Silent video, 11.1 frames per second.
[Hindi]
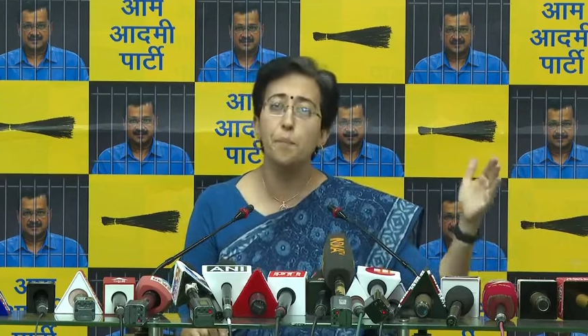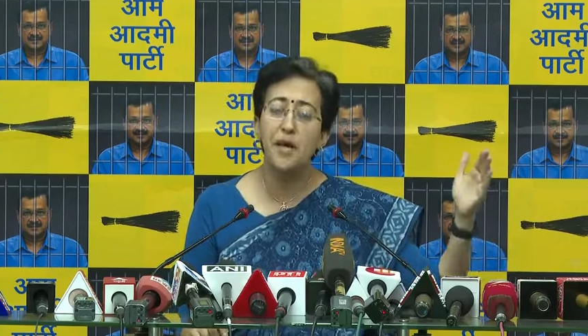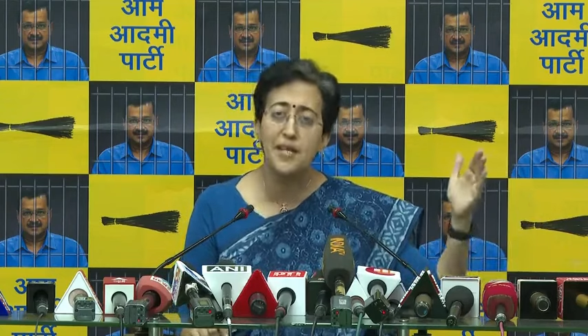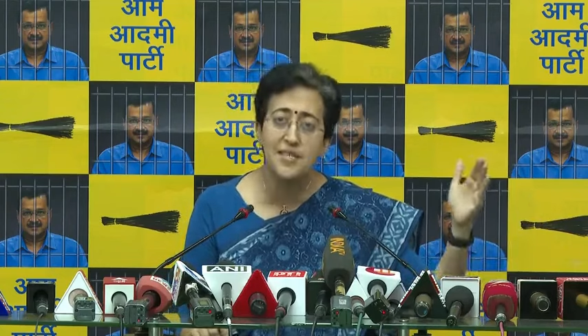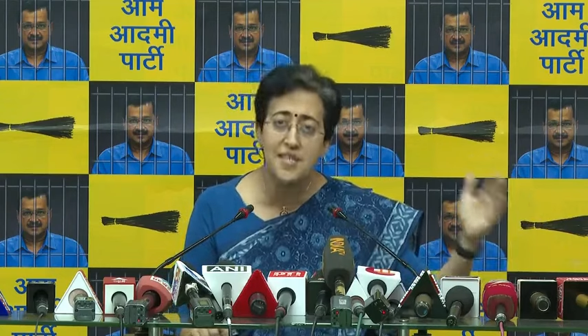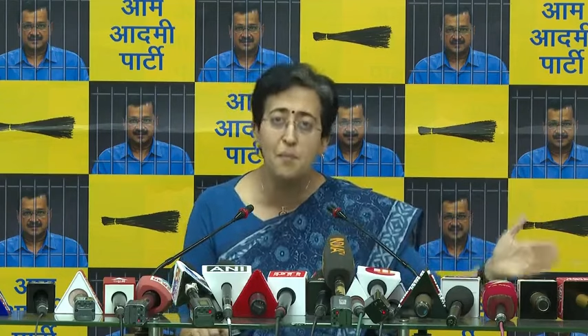फिर
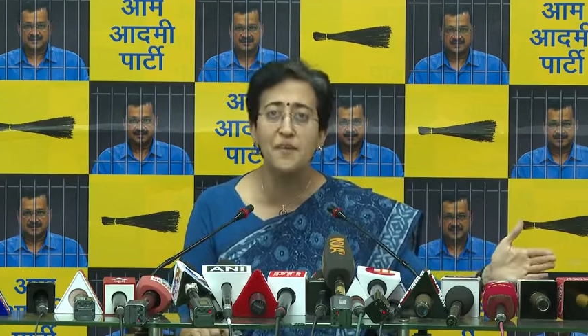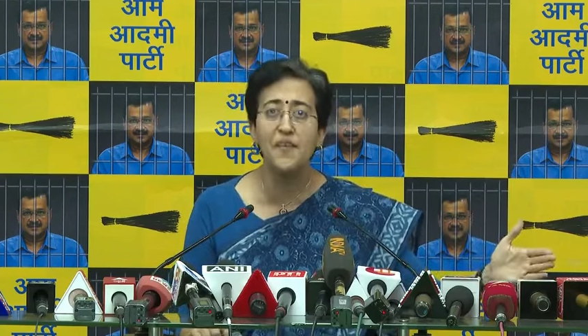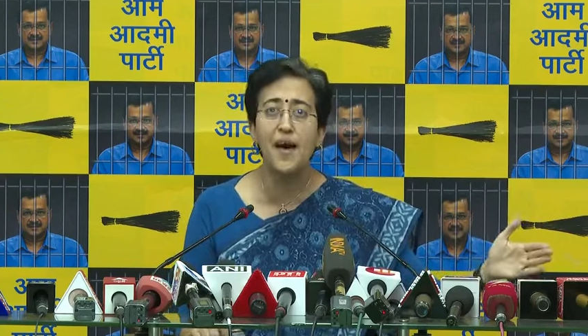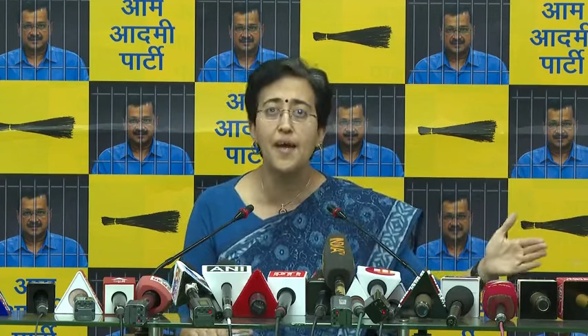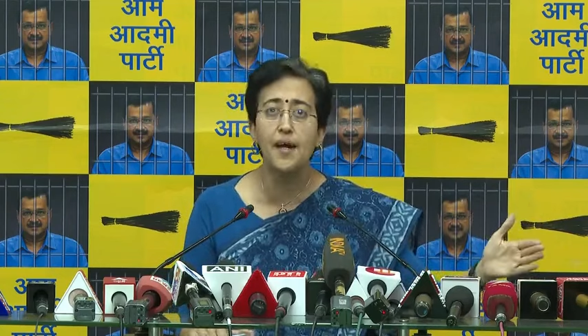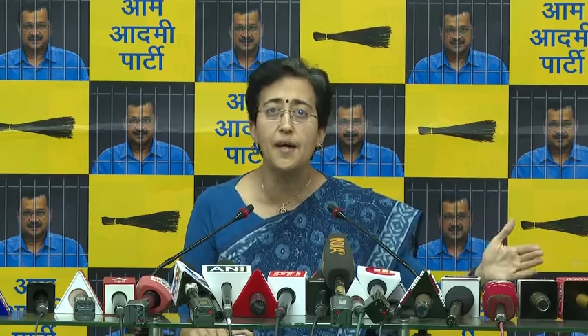से
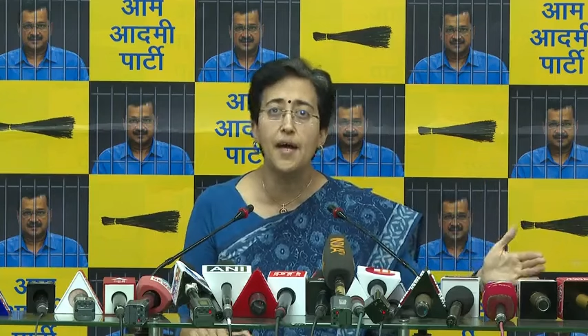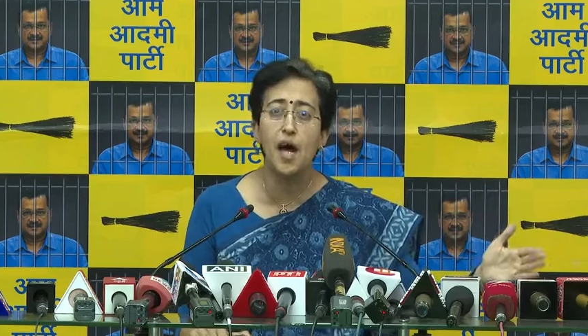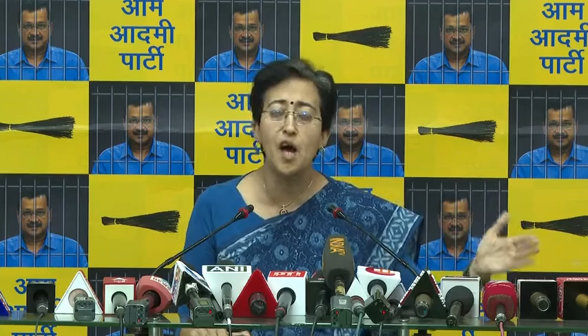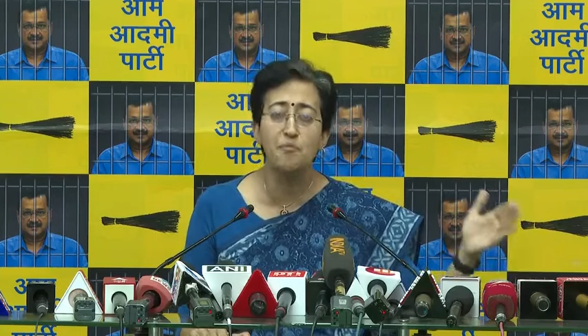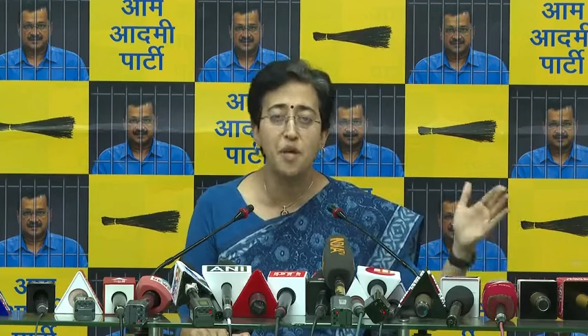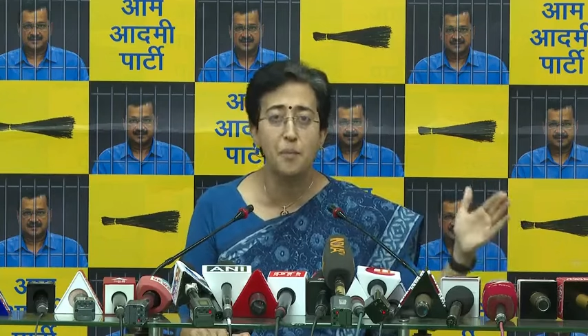बताया गया
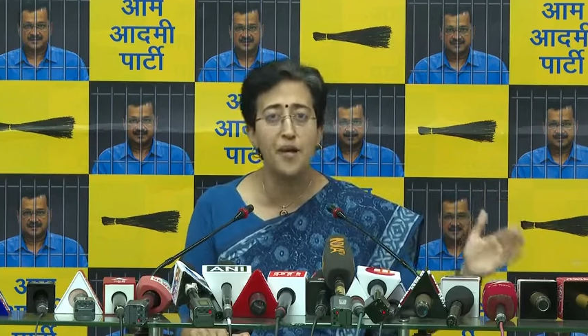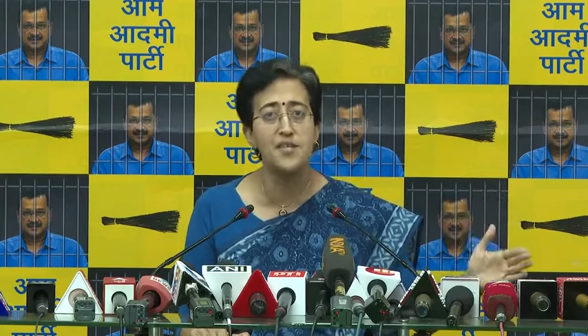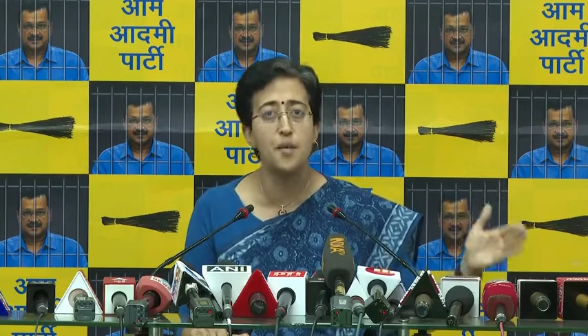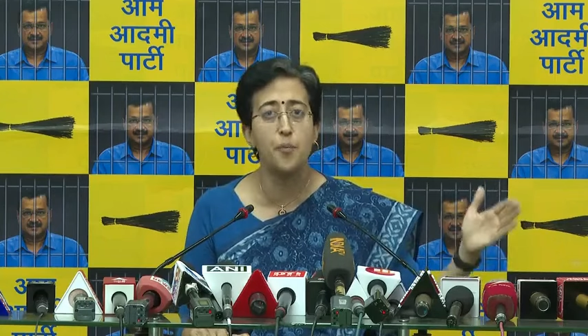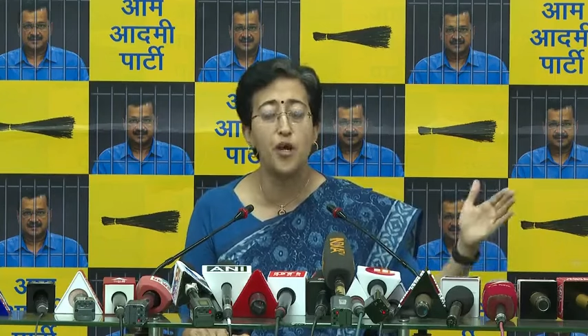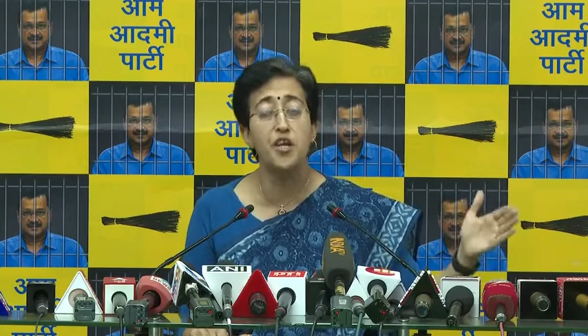आपके पास
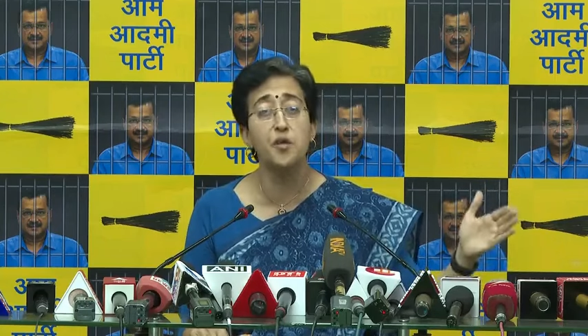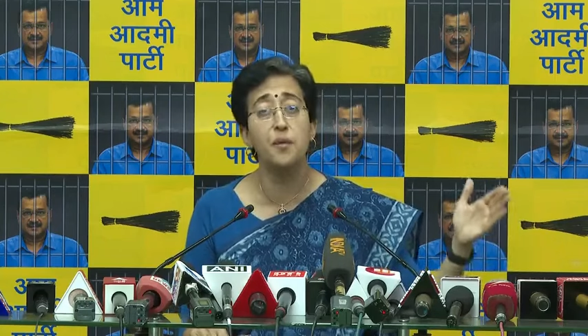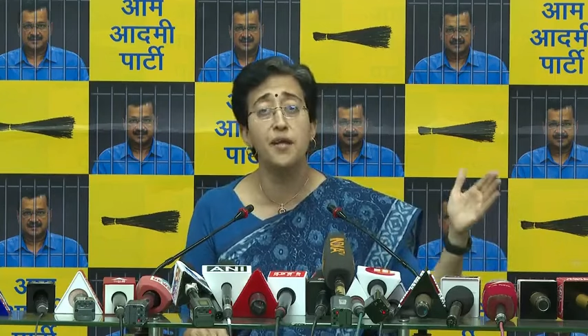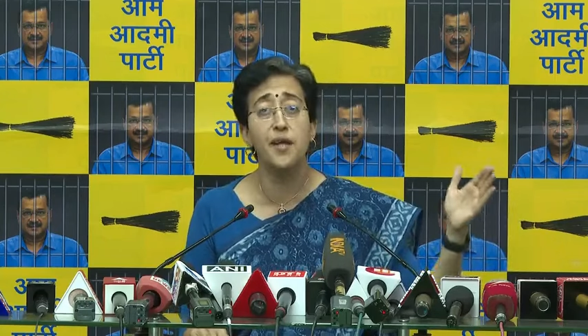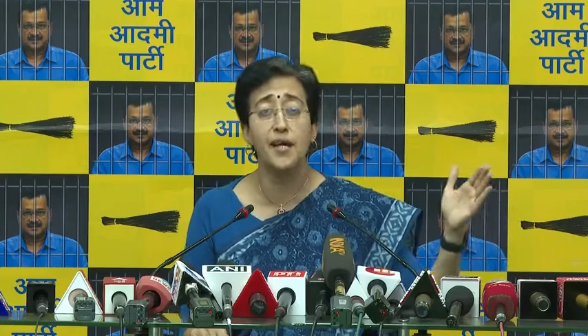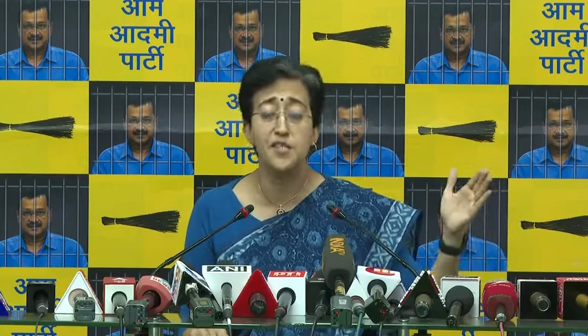
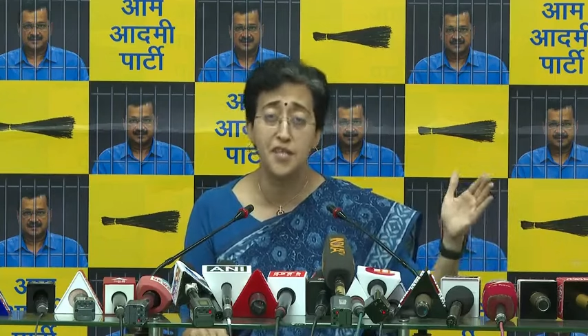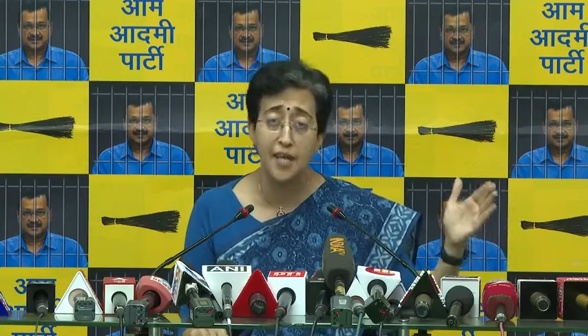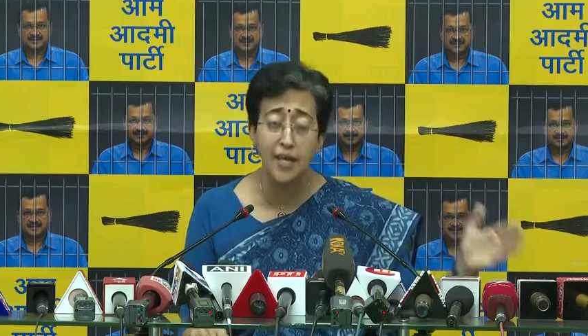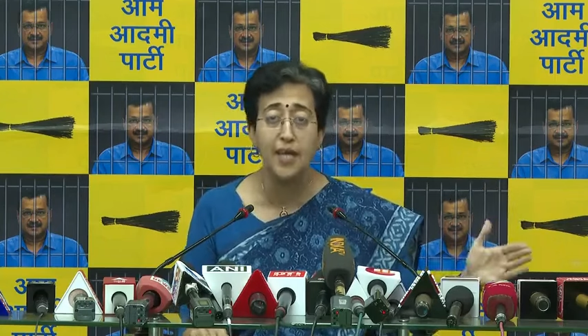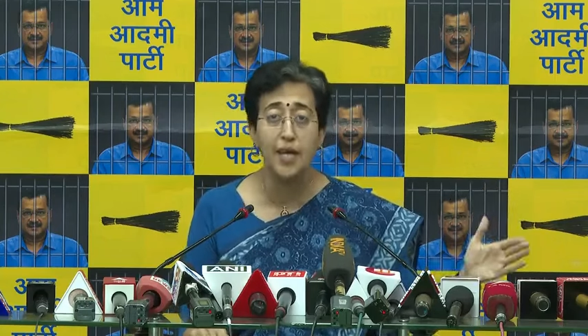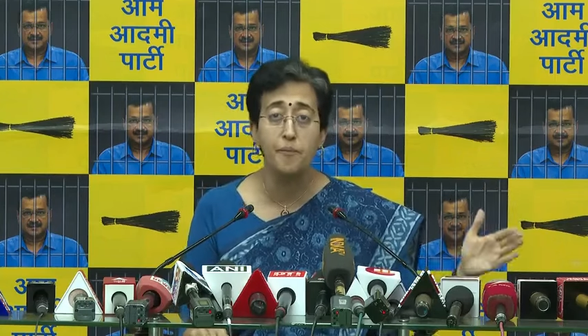अपॉइंटमेंट आज नहीं
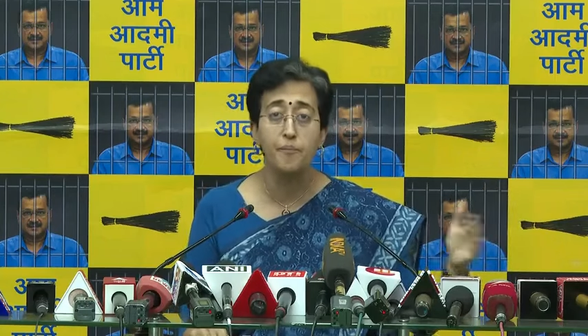है